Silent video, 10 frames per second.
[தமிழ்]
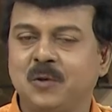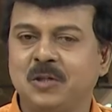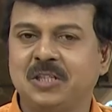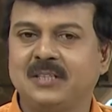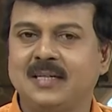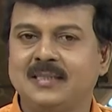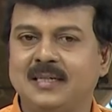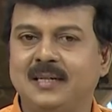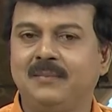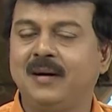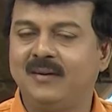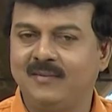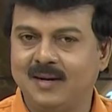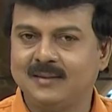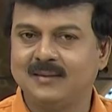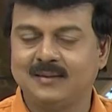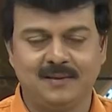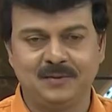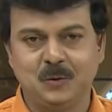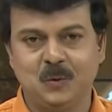புரட்சித்தாய் சின்னம்மா வாழ்த்து
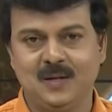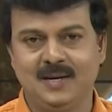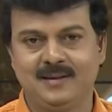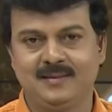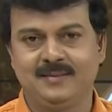தெரிவித்துள்ளார்